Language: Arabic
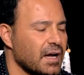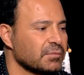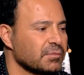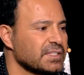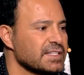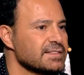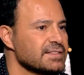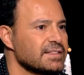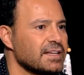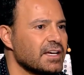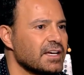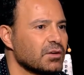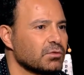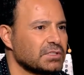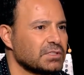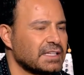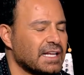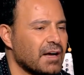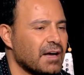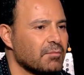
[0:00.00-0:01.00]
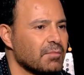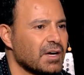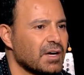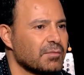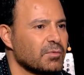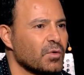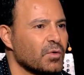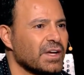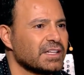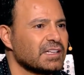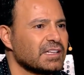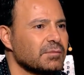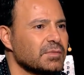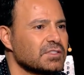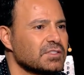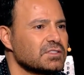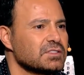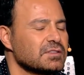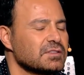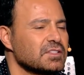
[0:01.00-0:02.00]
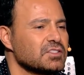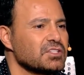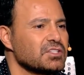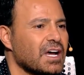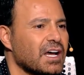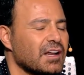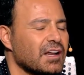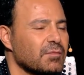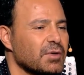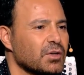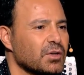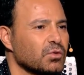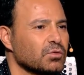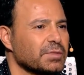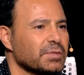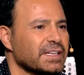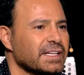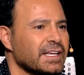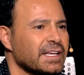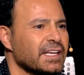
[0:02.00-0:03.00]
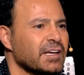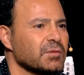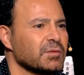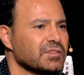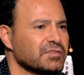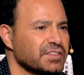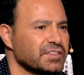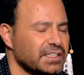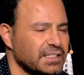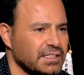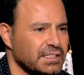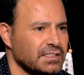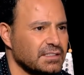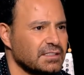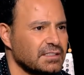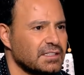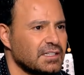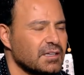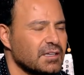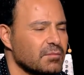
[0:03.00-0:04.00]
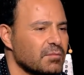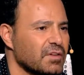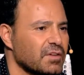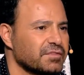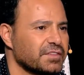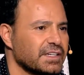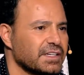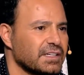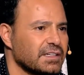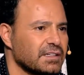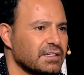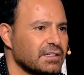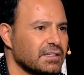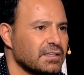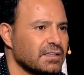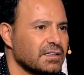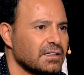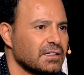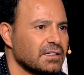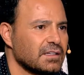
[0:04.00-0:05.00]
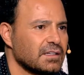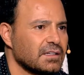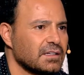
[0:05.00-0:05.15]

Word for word: عم تزدهر وتتعمر بوقت اللي بتجي على بيروت بتلاقيها مطفيه احلى بلد بالعالم